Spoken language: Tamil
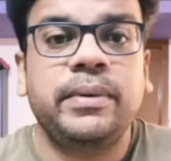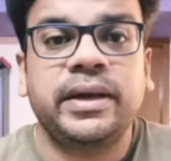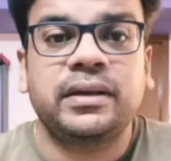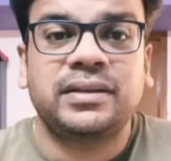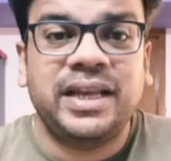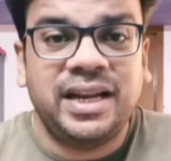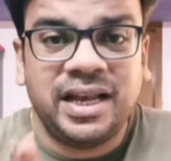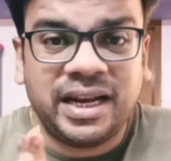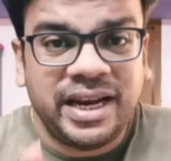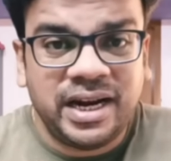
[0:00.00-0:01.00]
அப்படிங்கிறது எல்லா
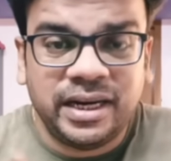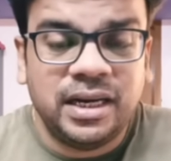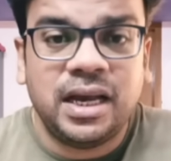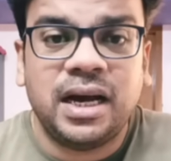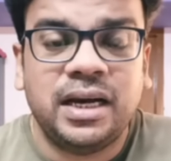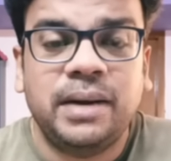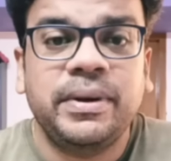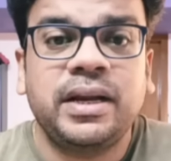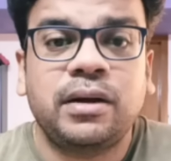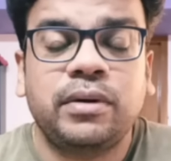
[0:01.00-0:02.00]
நிறைய இடங்களில் ஆகலை
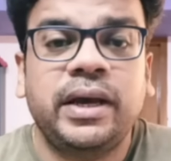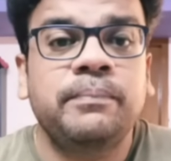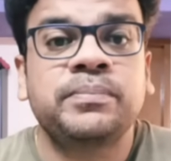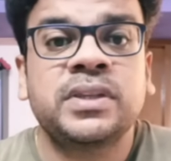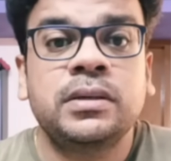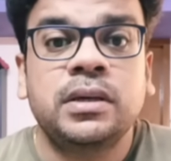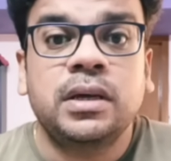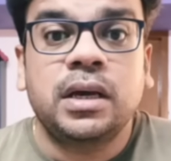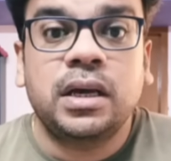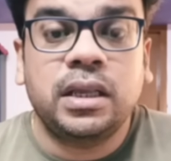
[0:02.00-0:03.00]
அப்படின்னா கூட
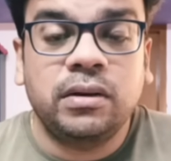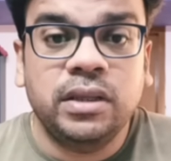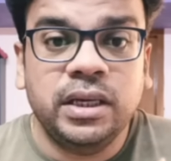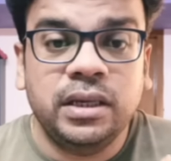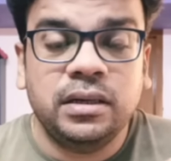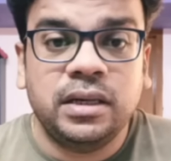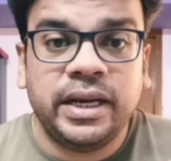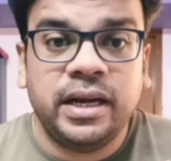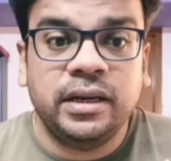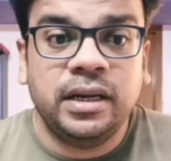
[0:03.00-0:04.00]
அதாவது
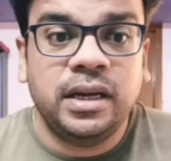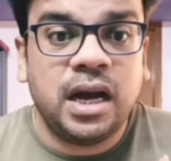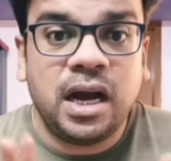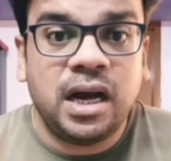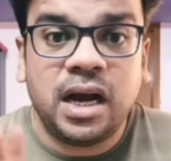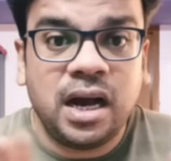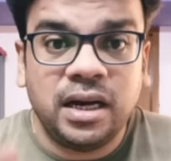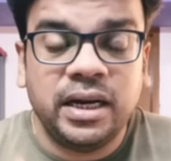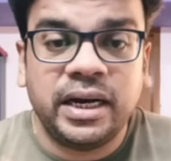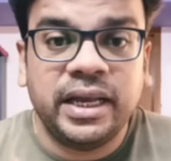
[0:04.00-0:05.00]
நிறைய இடங்களில் ஆ
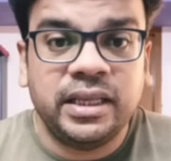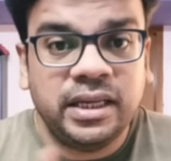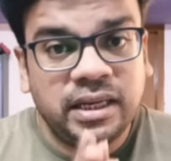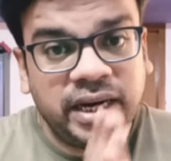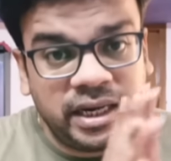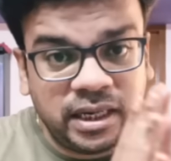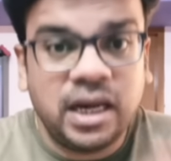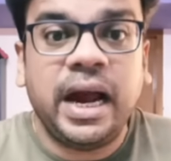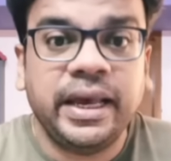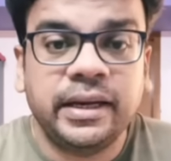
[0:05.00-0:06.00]
ஆகலாம் கிடையாது நிறைய
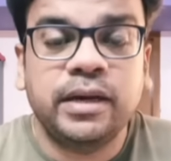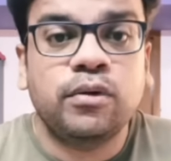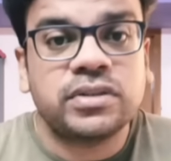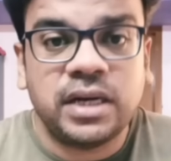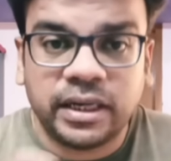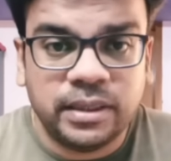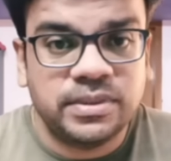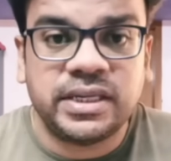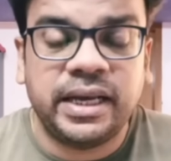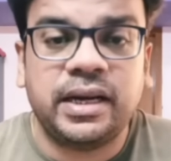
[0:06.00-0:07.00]
இடங்கள் ஆகிருக்கு ஒரு சில இடங்கள்
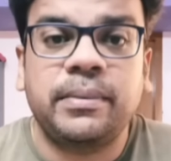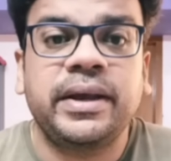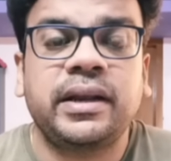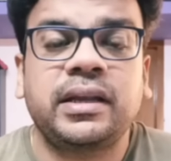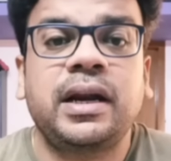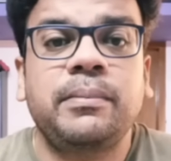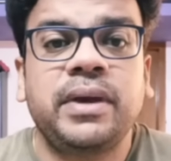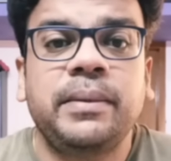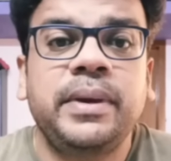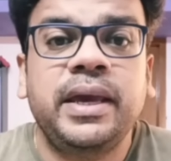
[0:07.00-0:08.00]
மிஸ் ஆகிருக்கு அப்படிங்கிறதுனால
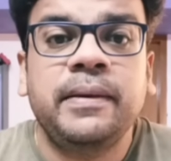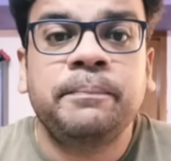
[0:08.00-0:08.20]
மேபி